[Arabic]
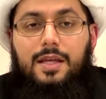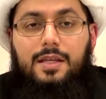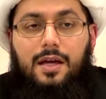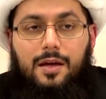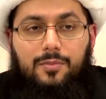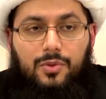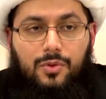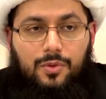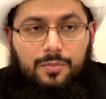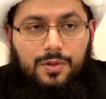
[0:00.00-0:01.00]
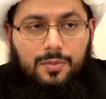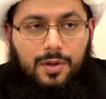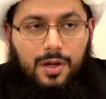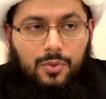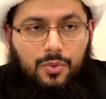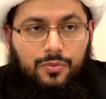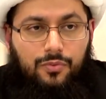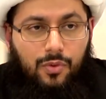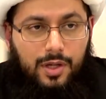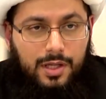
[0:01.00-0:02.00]
أين أمركم
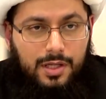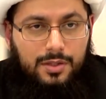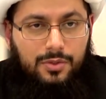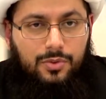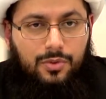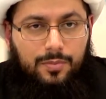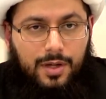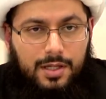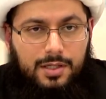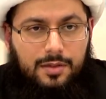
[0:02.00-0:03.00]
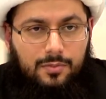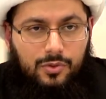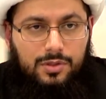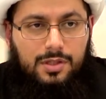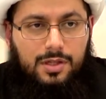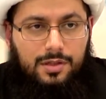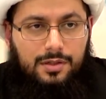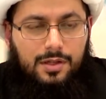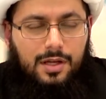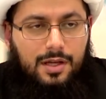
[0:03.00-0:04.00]
بالمعروف ونهيكم عن
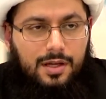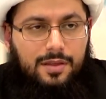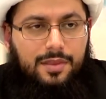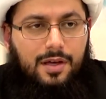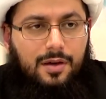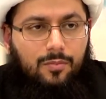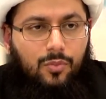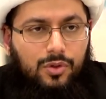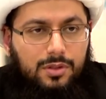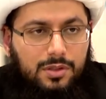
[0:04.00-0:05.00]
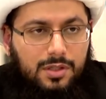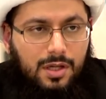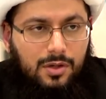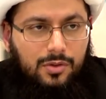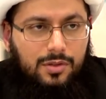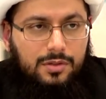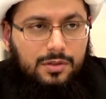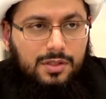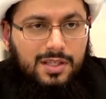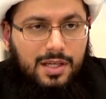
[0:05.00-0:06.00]
المنكر هذا منكر
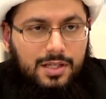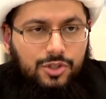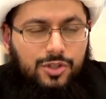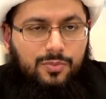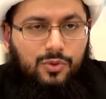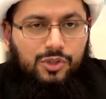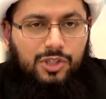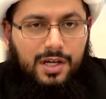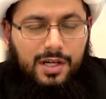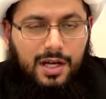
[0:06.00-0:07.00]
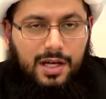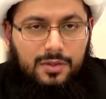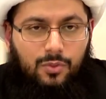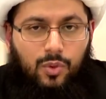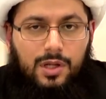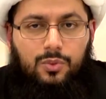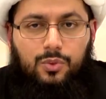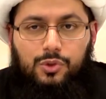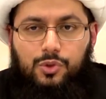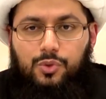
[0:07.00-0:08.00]
يجب شرعا
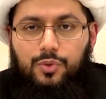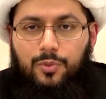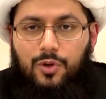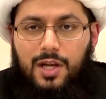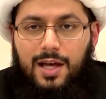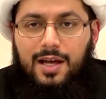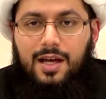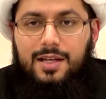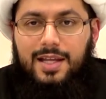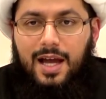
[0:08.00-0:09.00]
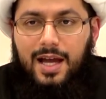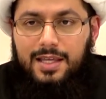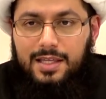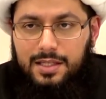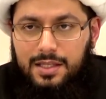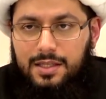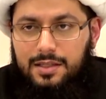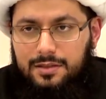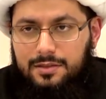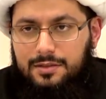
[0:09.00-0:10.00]
والوجوب الآن
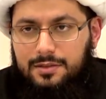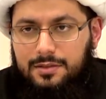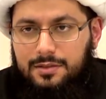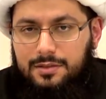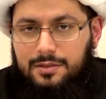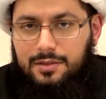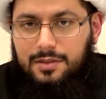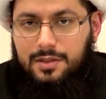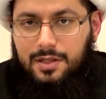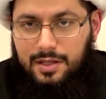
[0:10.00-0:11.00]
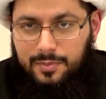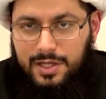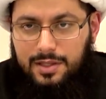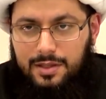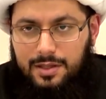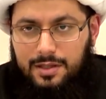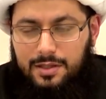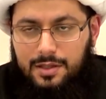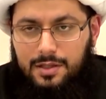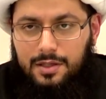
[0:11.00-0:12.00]
عيني لماذا؟
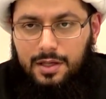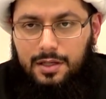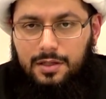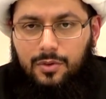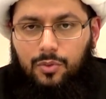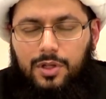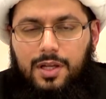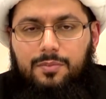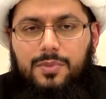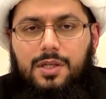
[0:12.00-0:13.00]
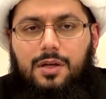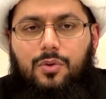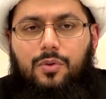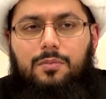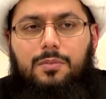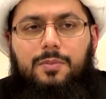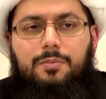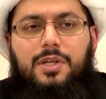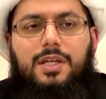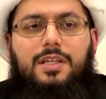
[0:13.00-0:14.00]
لأنه لم يقم
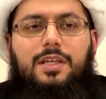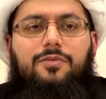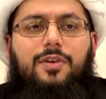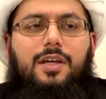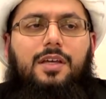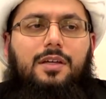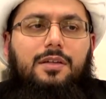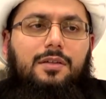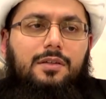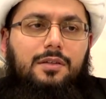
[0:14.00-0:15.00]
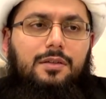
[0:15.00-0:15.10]
من به الكفاية